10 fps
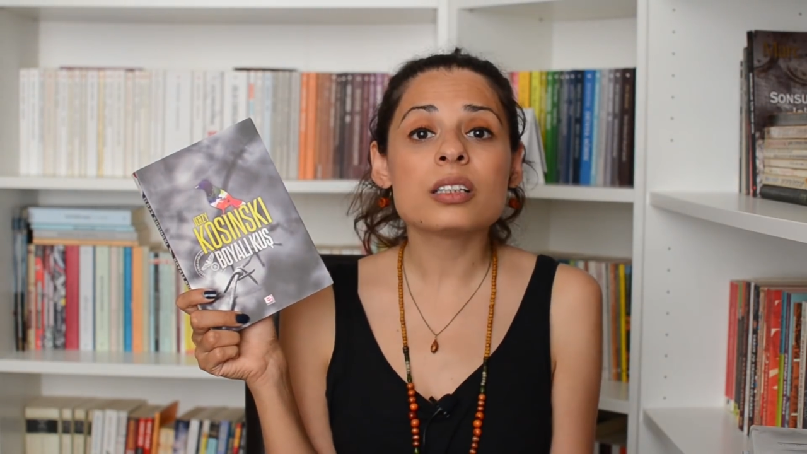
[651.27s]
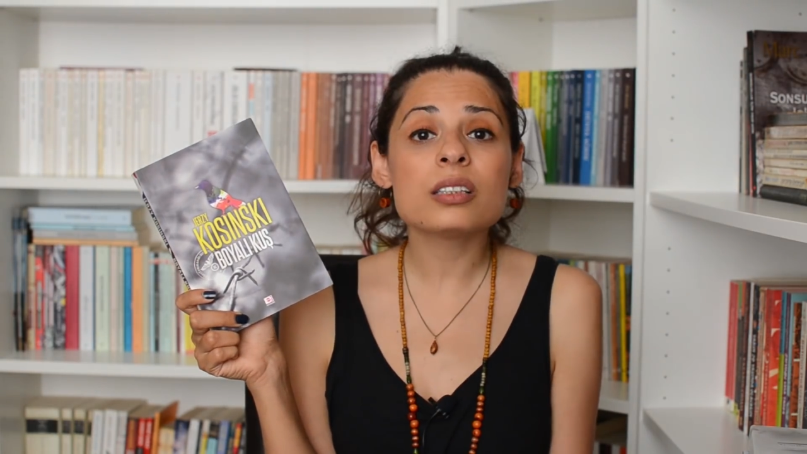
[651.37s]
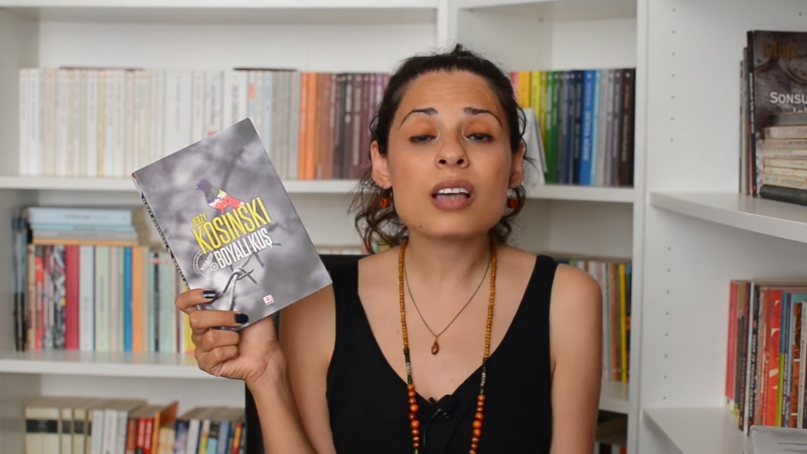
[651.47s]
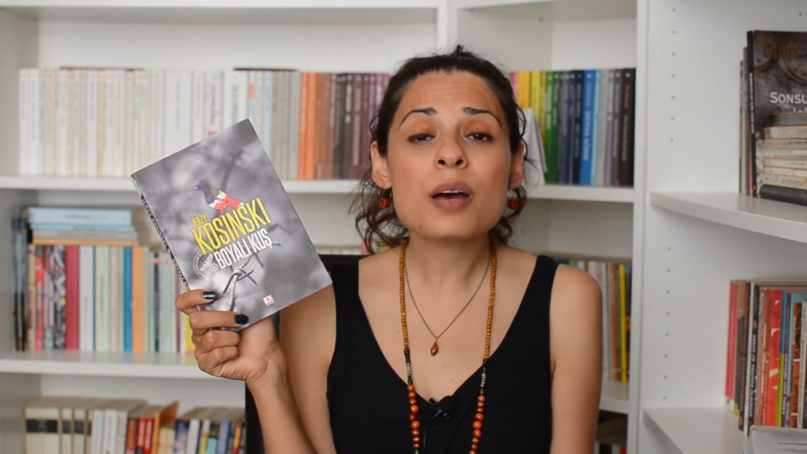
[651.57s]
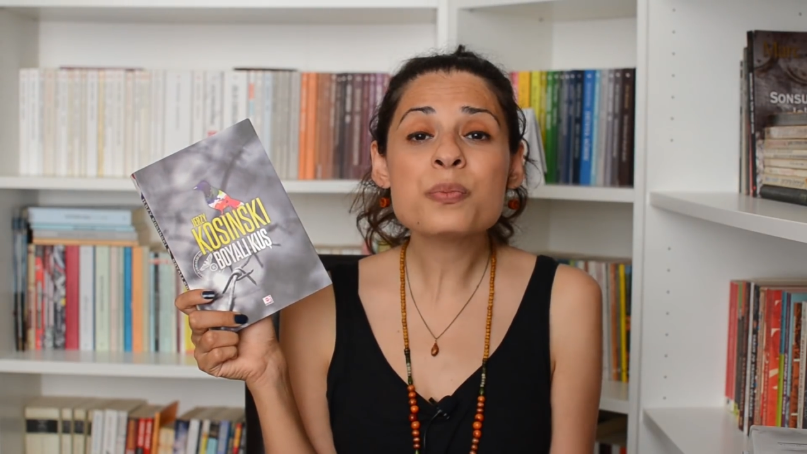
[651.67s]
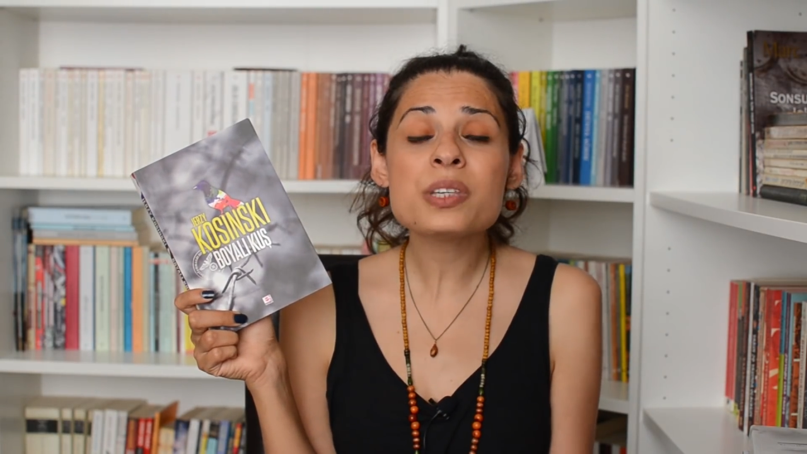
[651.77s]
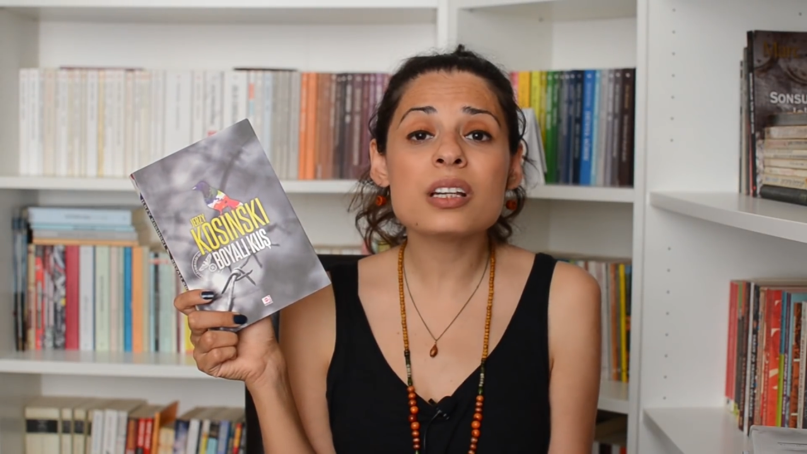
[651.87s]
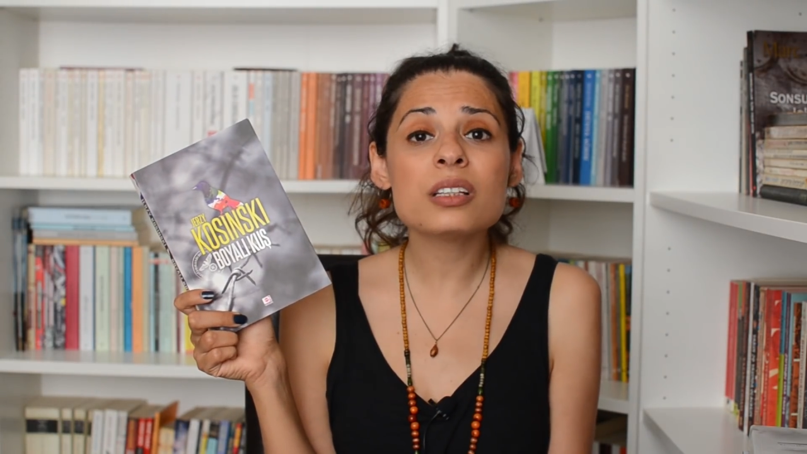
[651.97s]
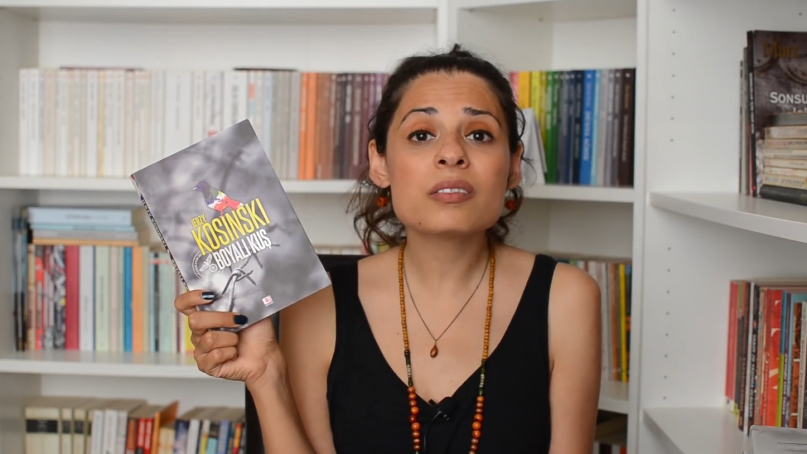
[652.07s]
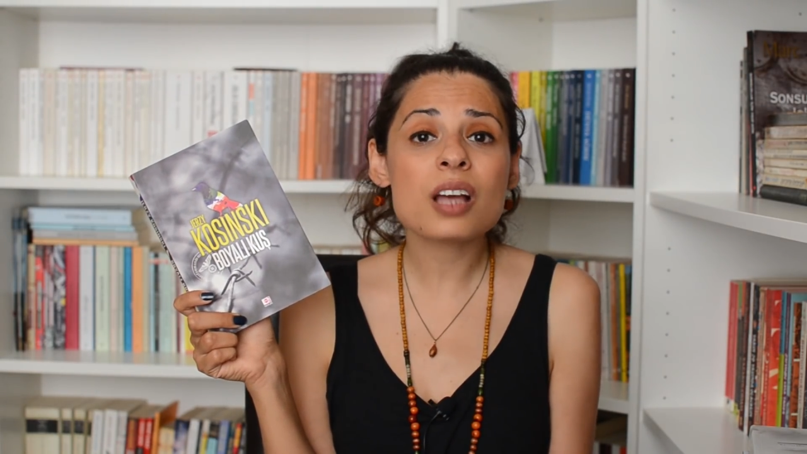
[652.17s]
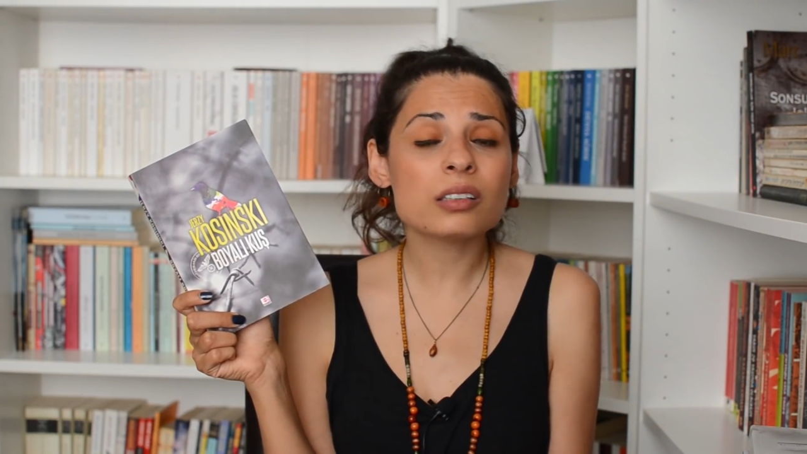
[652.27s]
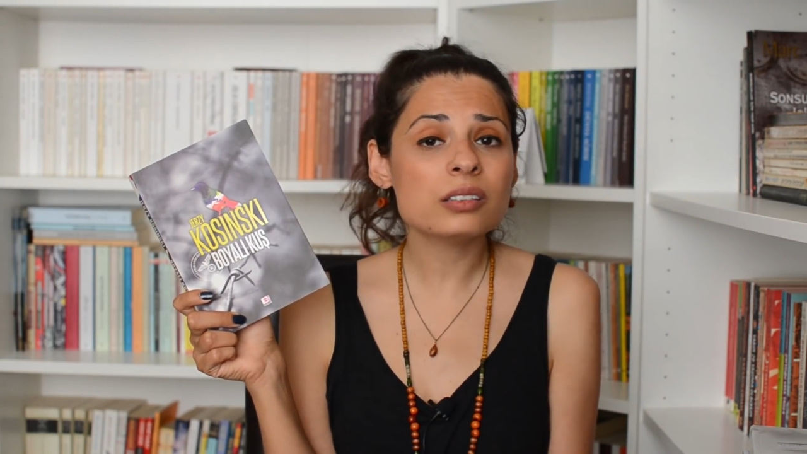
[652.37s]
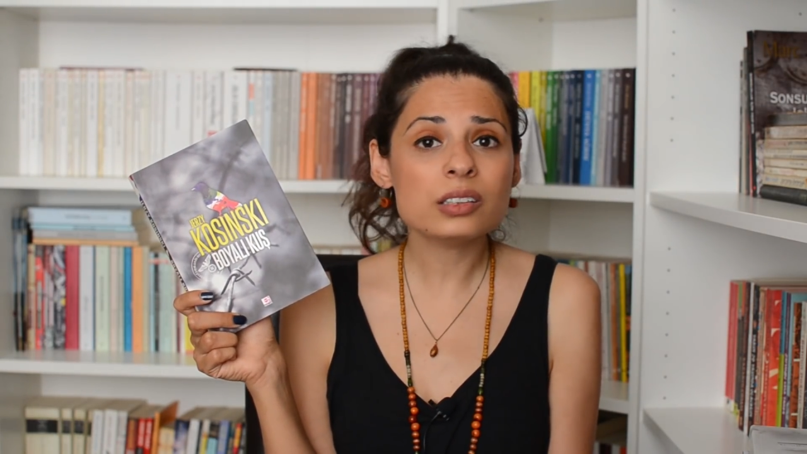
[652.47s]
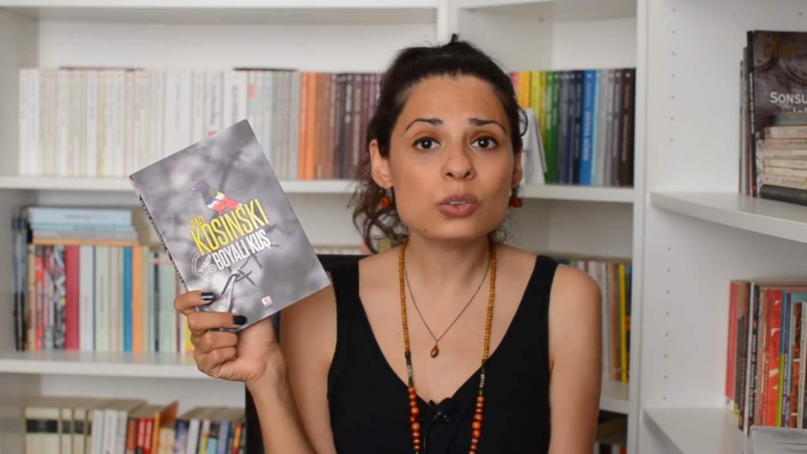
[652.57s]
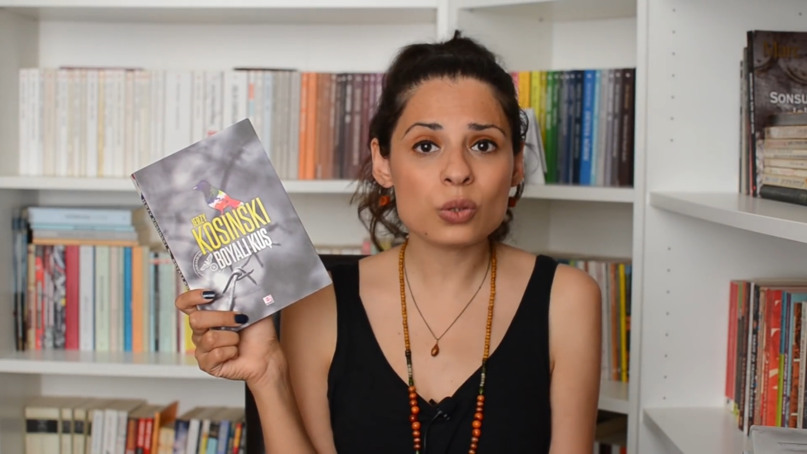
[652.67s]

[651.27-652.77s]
Kitap yayınlandığı